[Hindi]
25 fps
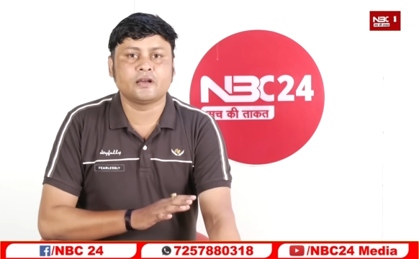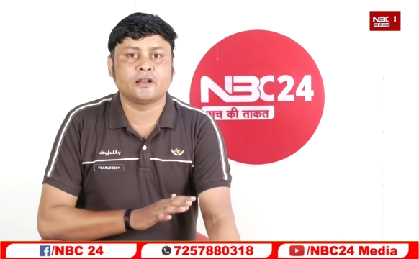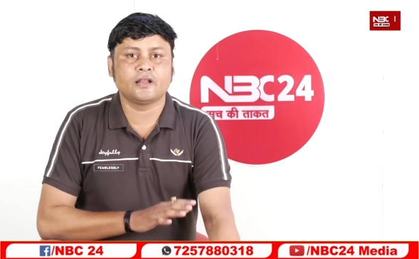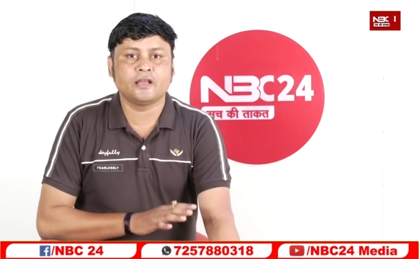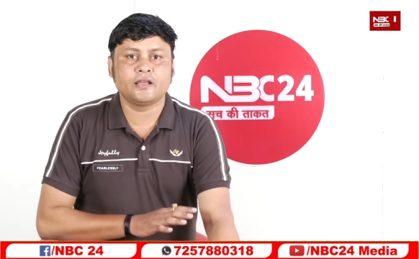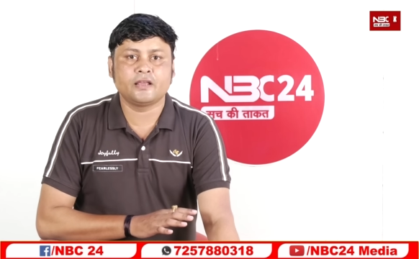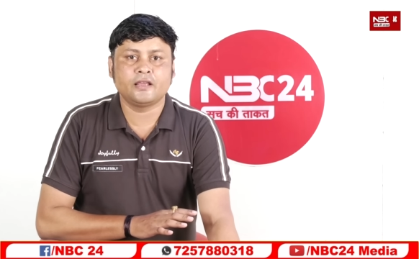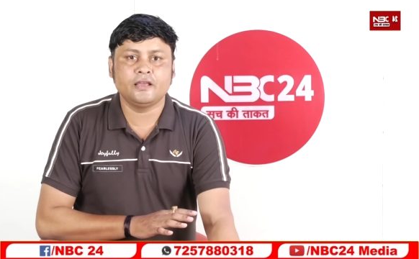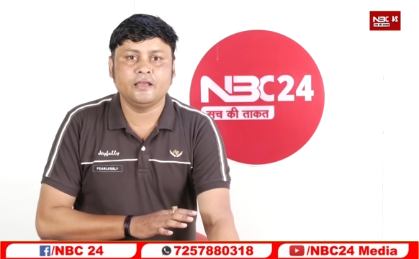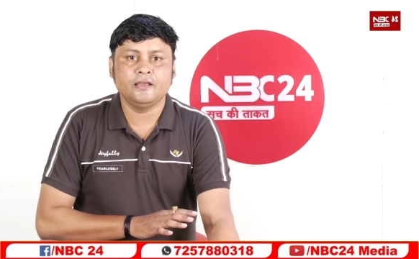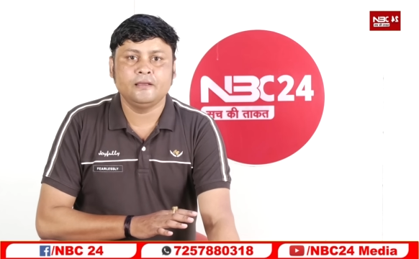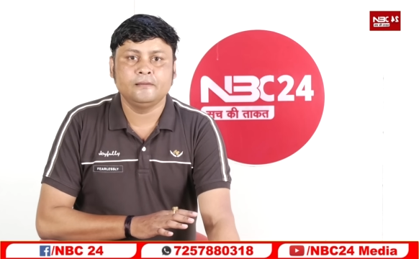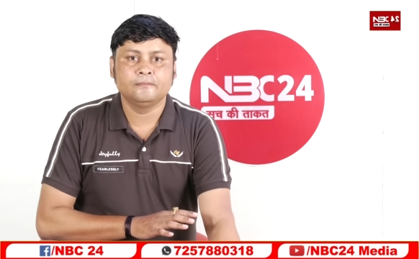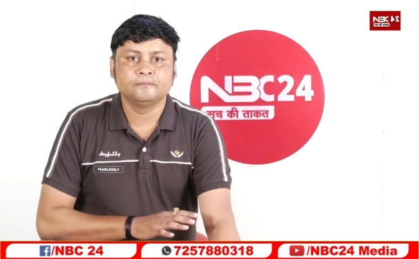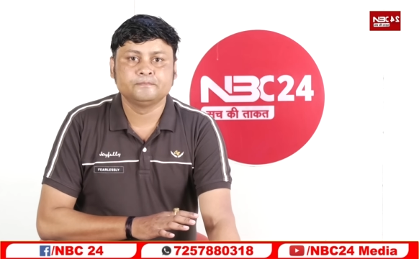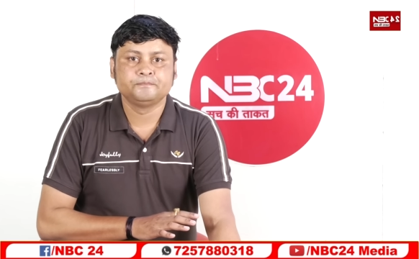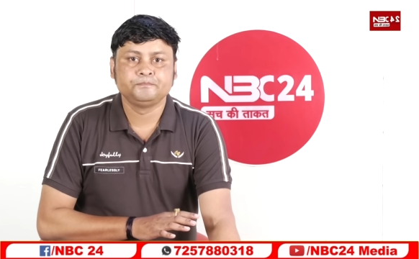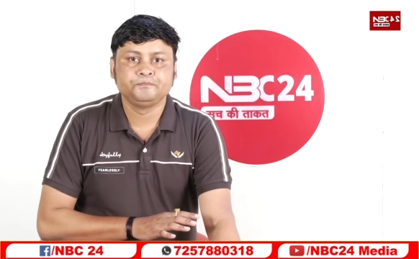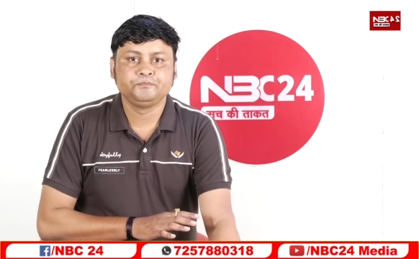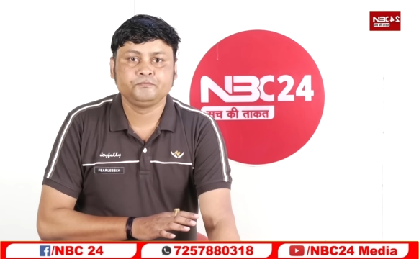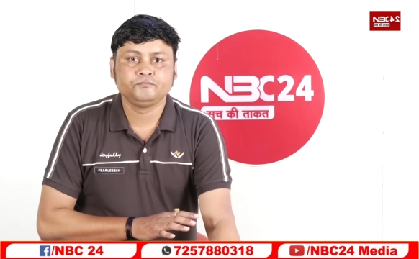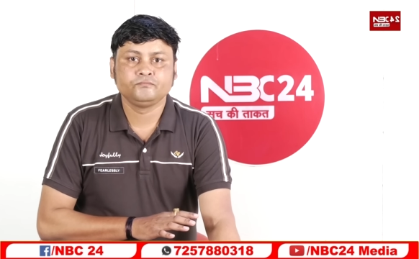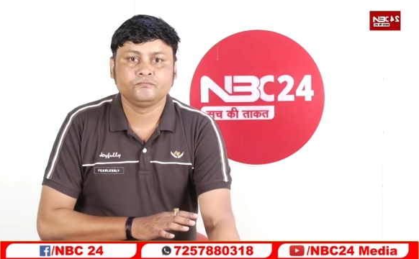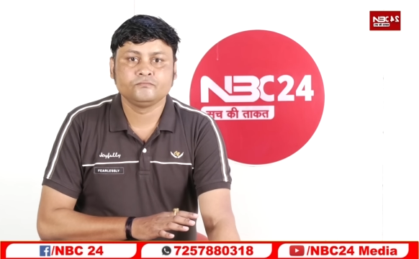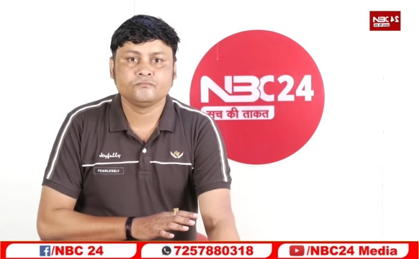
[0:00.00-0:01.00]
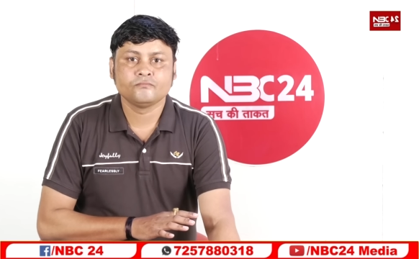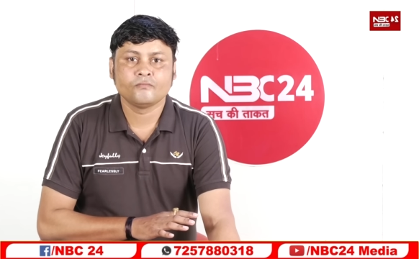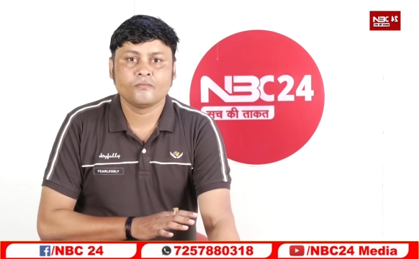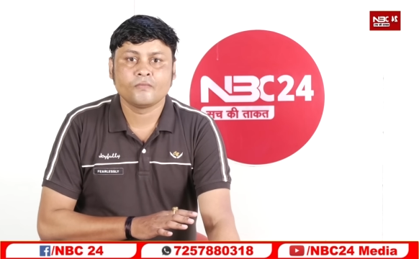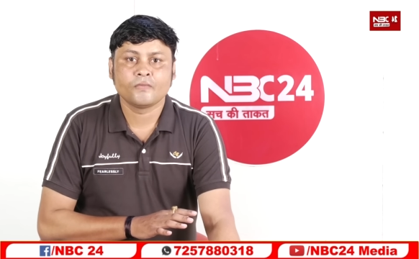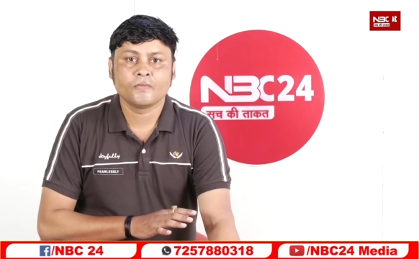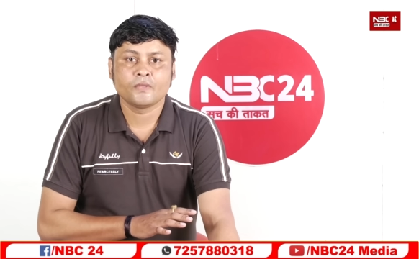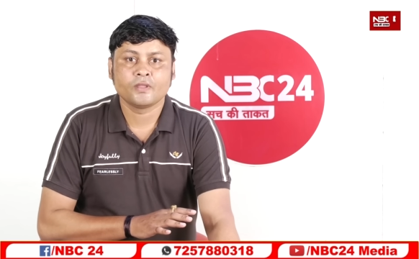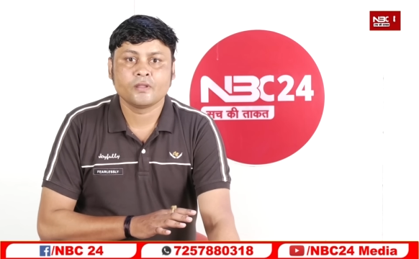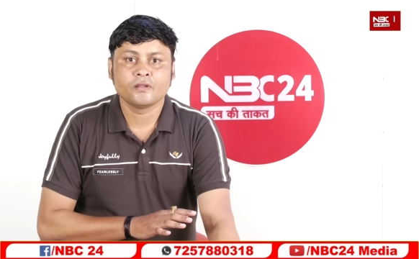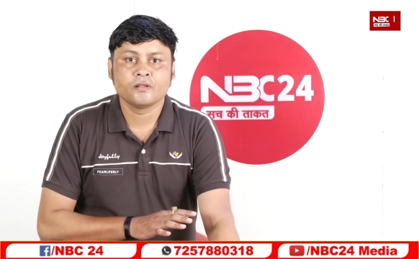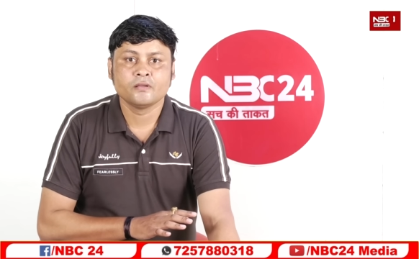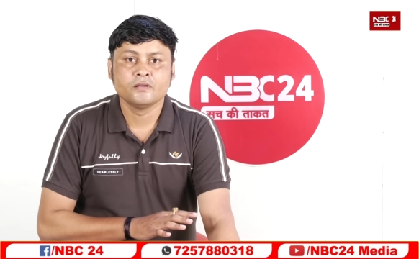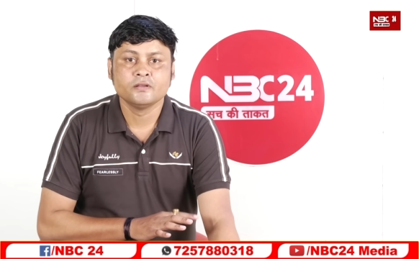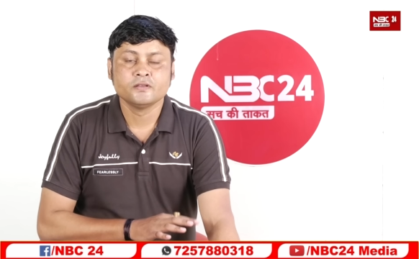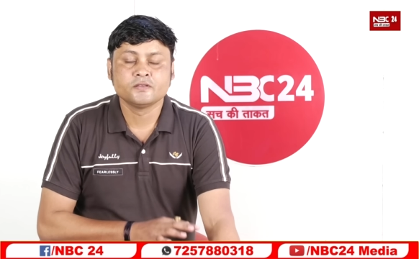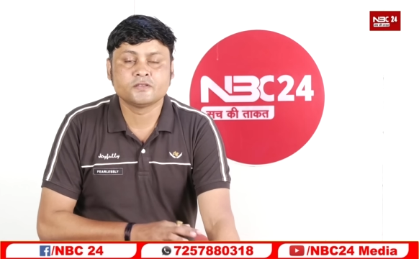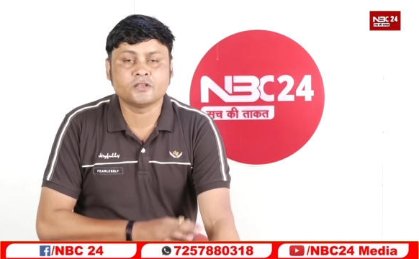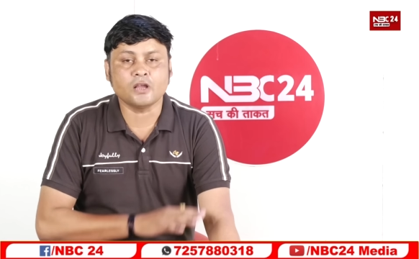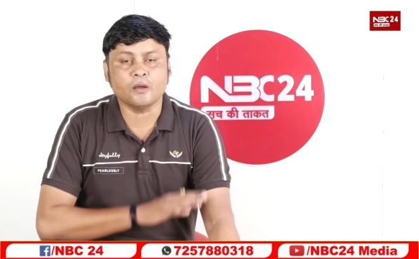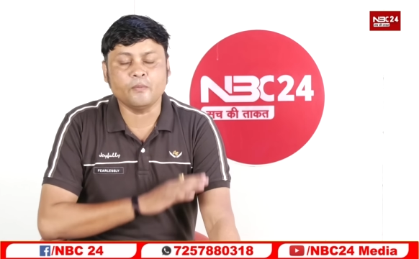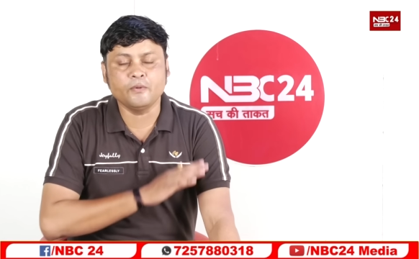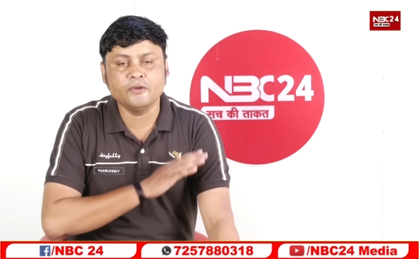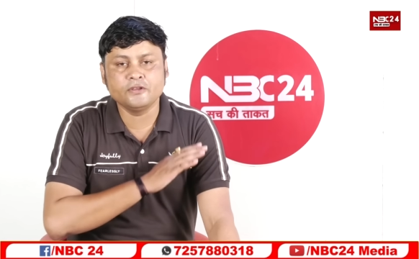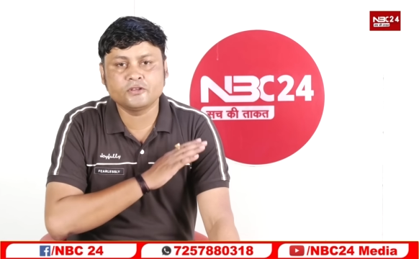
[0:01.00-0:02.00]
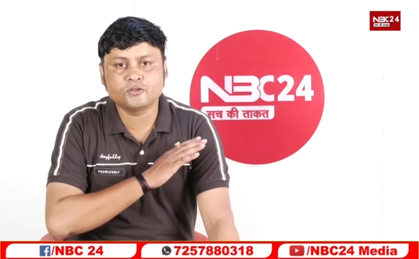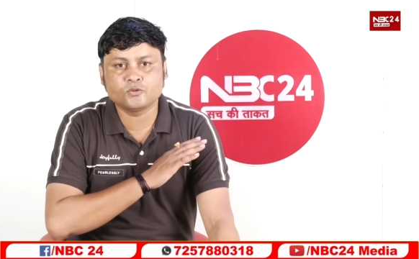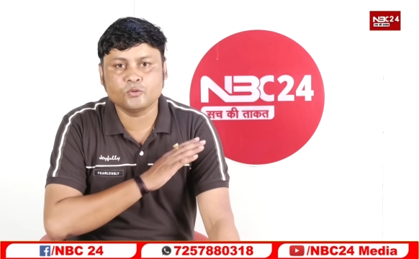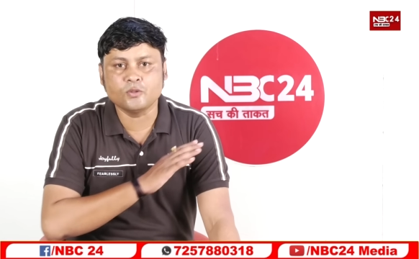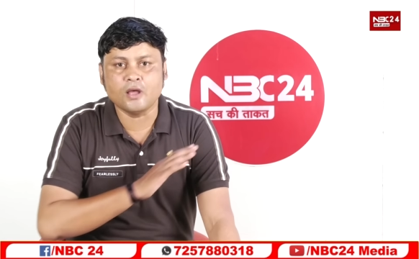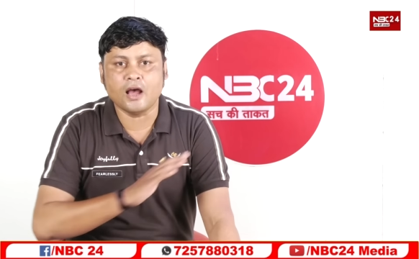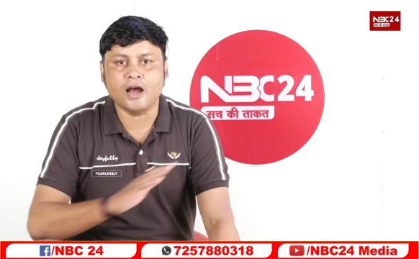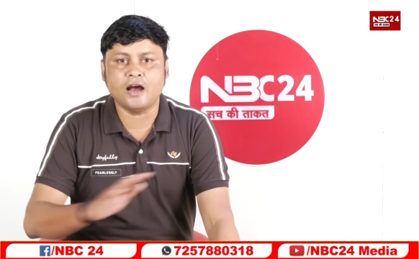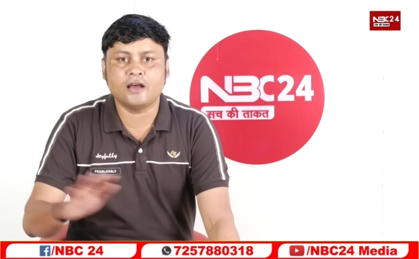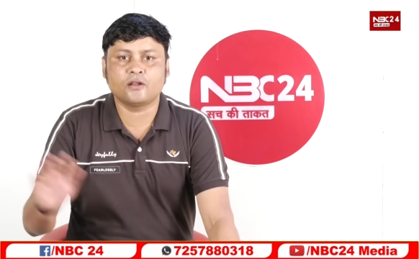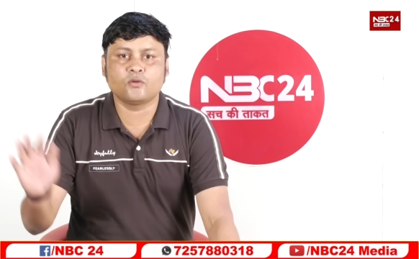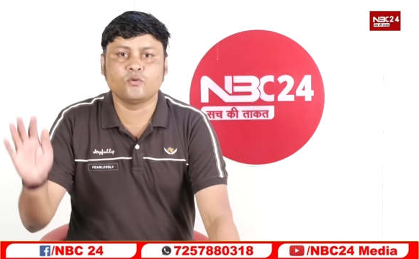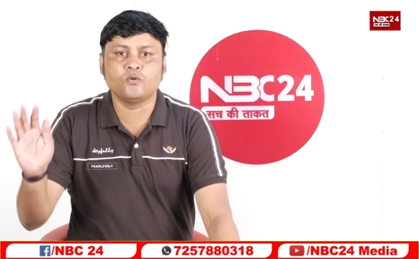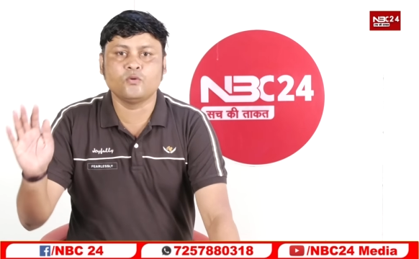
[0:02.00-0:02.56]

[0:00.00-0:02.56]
करेगी सभी सुधार